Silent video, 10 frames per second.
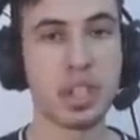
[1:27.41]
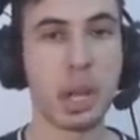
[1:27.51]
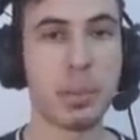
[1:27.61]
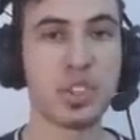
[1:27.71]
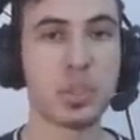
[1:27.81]

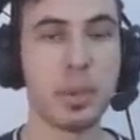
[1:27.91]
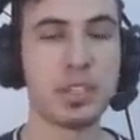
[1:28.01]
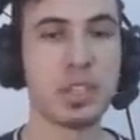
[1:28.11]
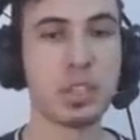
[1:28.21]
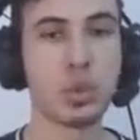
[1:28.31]
kalp atış
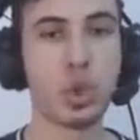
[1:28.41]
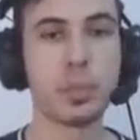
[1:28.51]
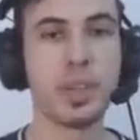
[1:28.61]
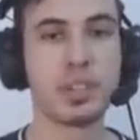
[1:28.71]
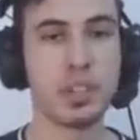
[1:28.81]
menzilinizi
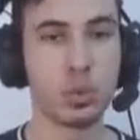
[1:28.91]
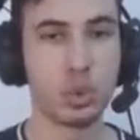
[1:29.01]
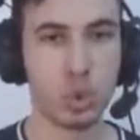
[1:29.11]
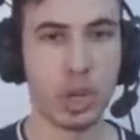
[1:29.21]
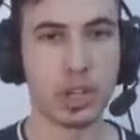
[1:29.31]
4 metre
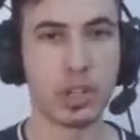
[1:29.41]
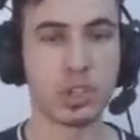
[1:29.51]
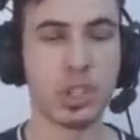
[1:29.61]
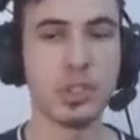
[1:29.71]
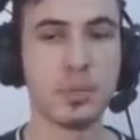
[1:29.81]
düşürüyor
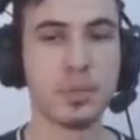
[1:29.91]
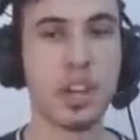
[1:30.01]
arkadaşlar.